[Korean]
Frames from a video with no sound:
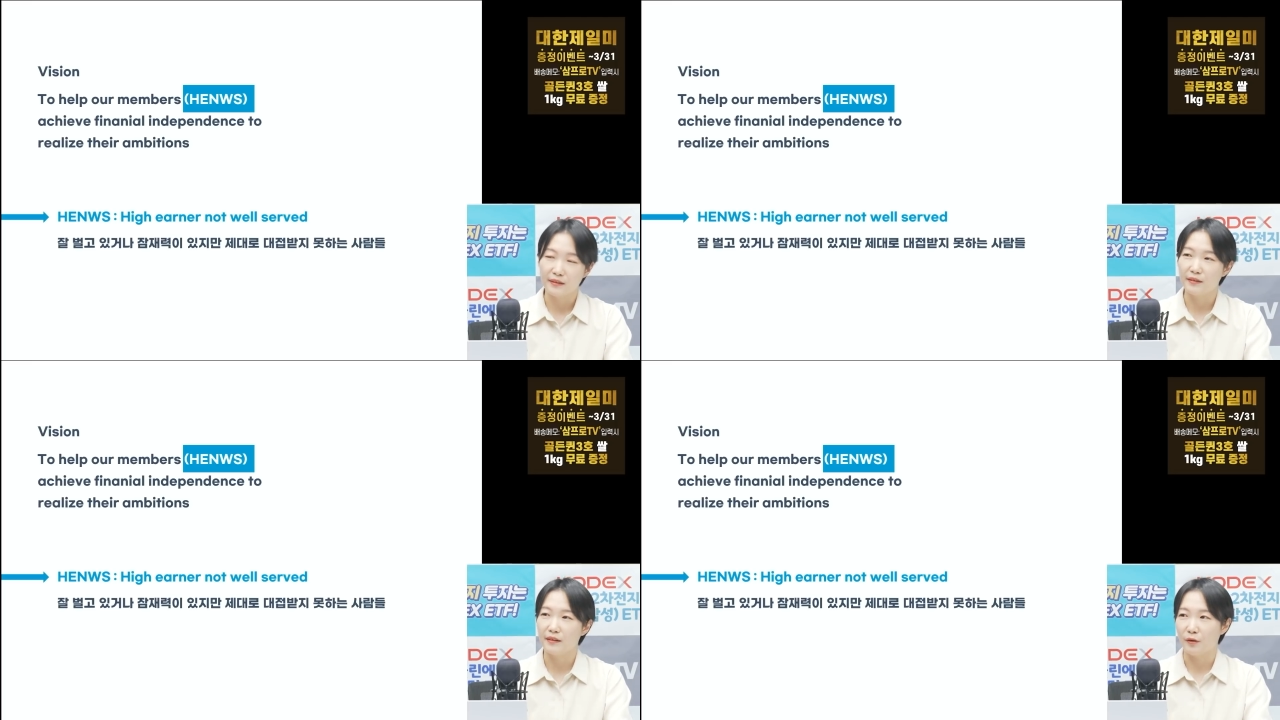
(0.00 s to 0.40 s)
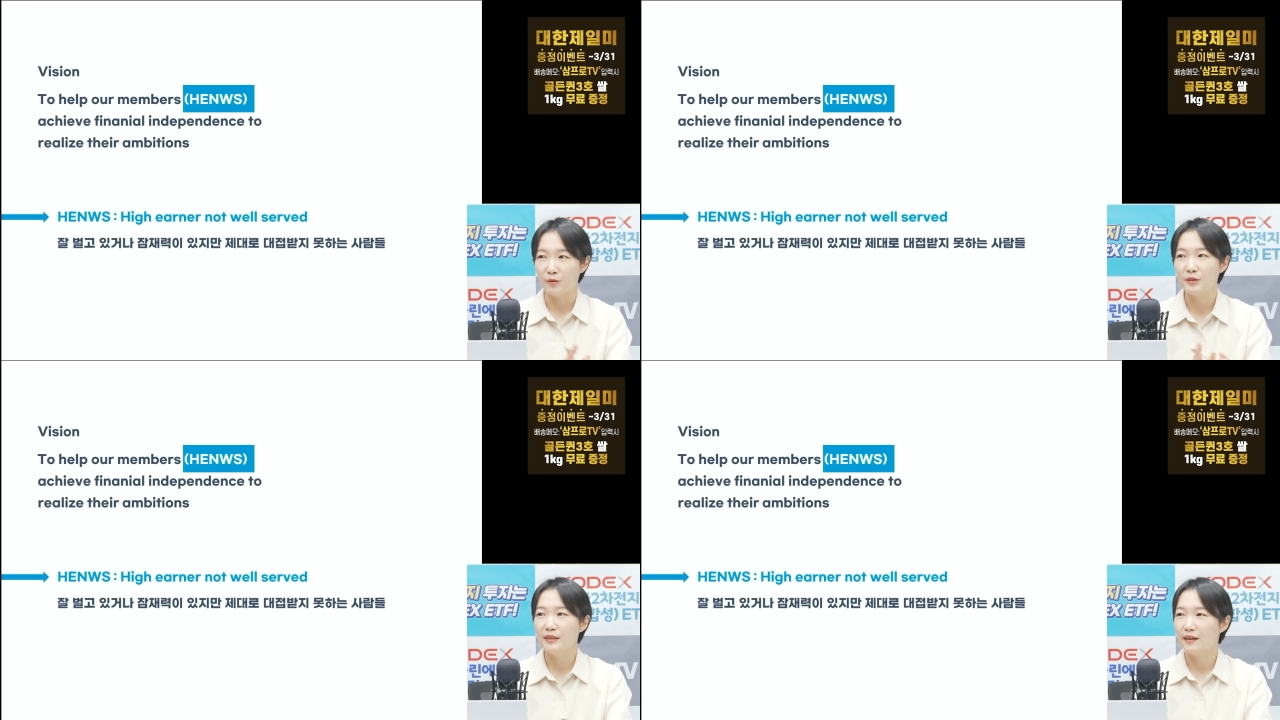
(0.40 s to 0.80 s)
이들이
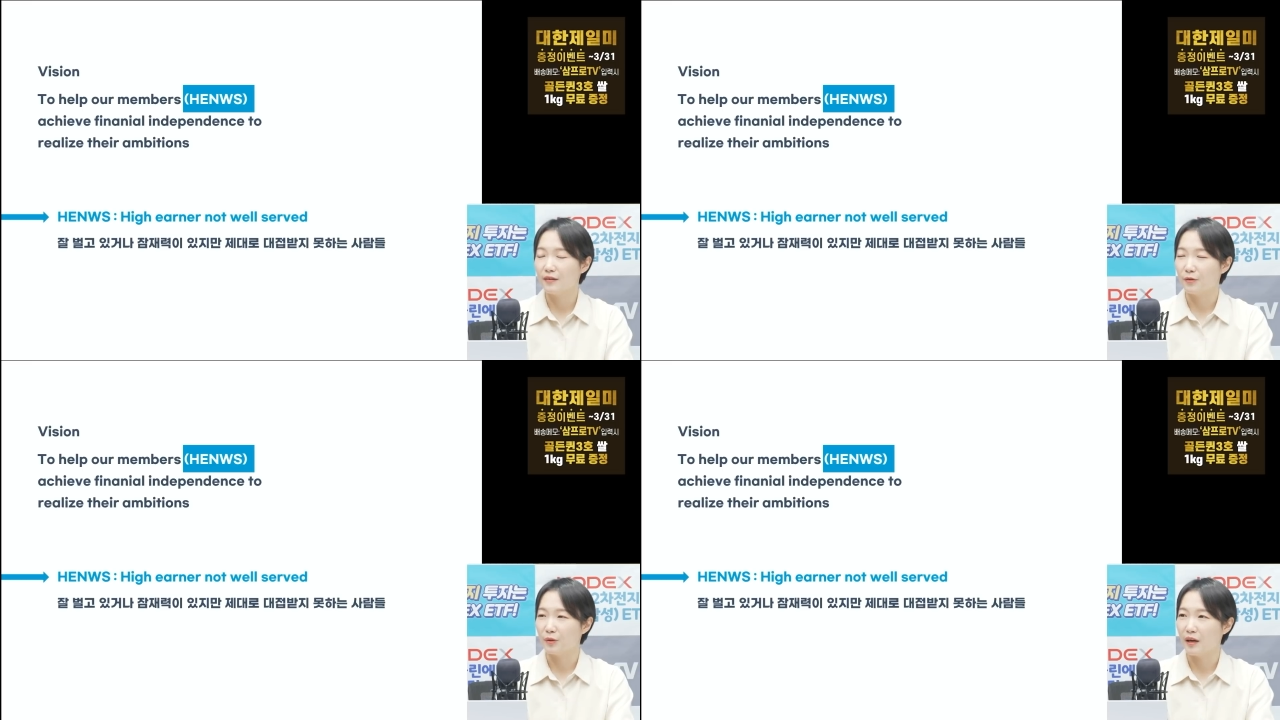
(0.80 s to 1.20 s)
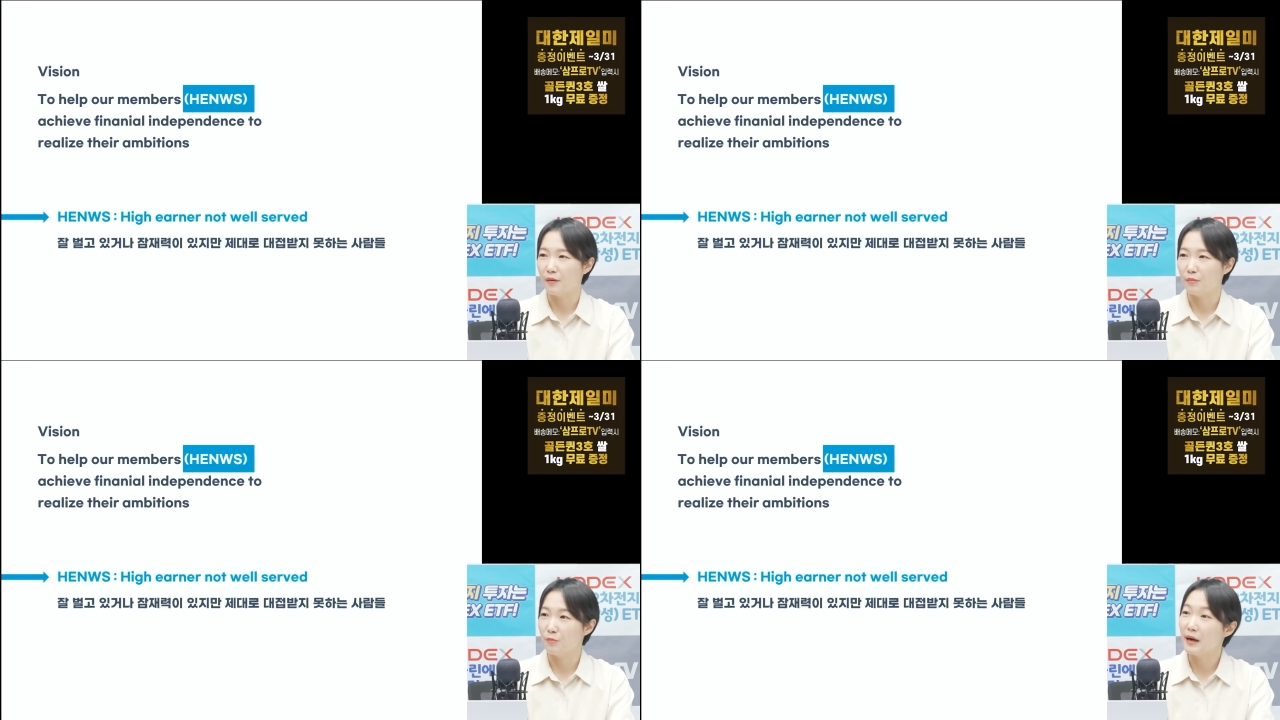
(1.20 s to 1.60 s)

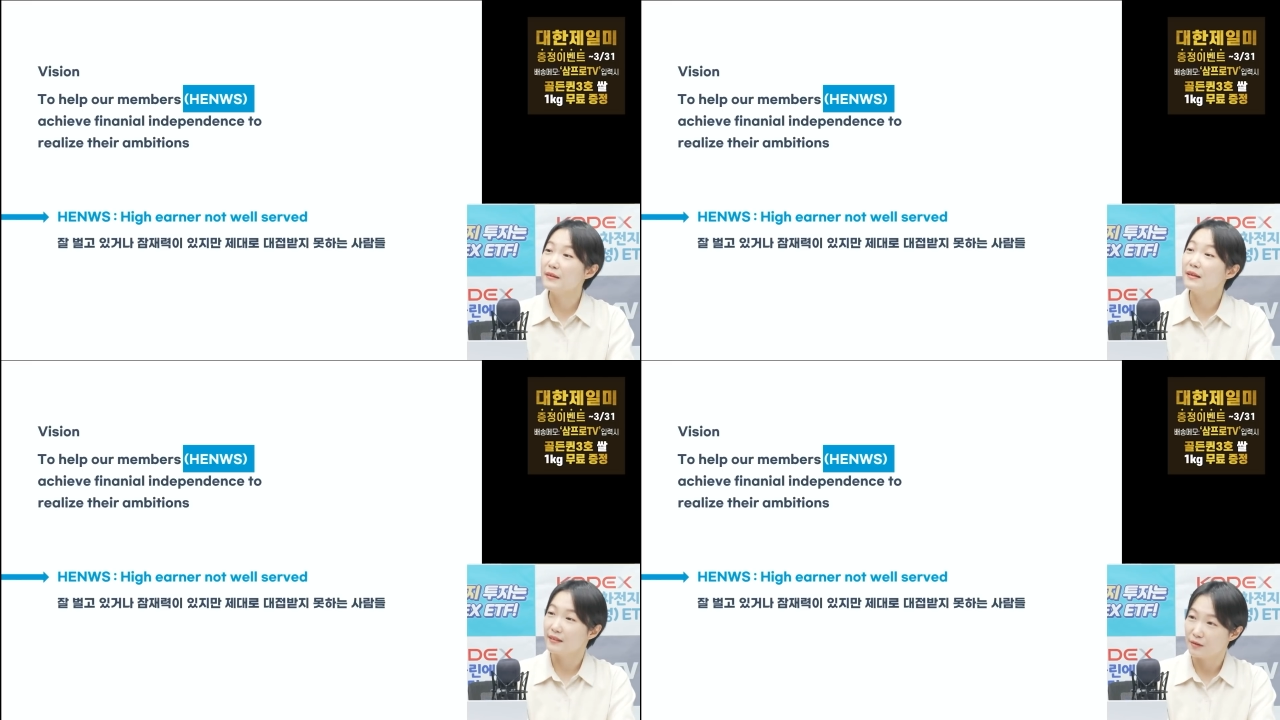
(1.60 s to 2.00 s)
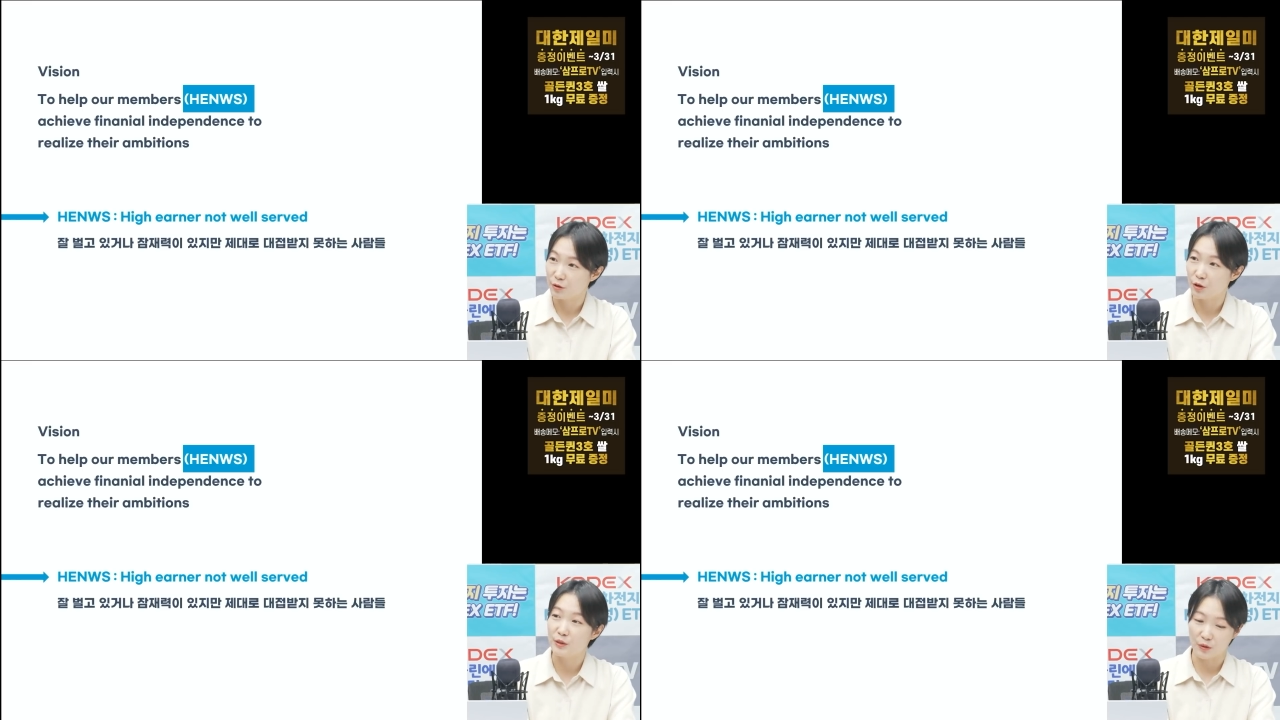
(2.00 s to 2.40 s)
연체하거나 뭐
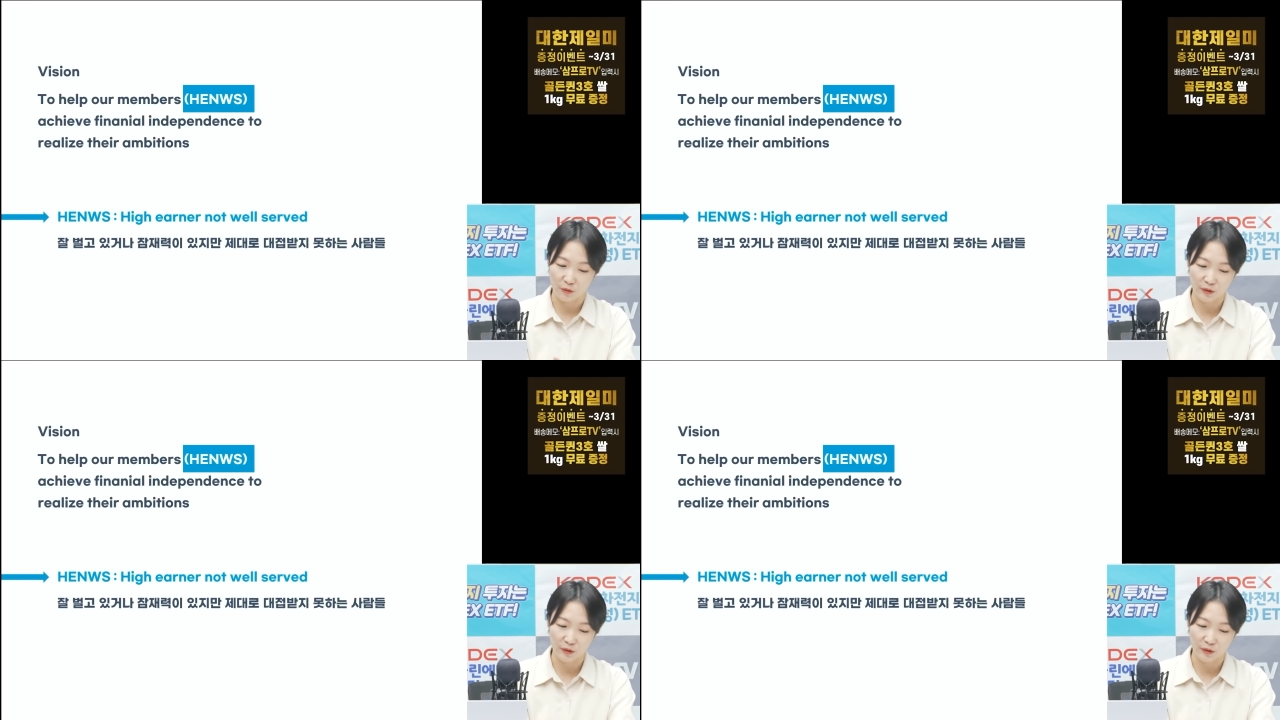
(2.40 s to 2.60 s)
파산할 위험이 음.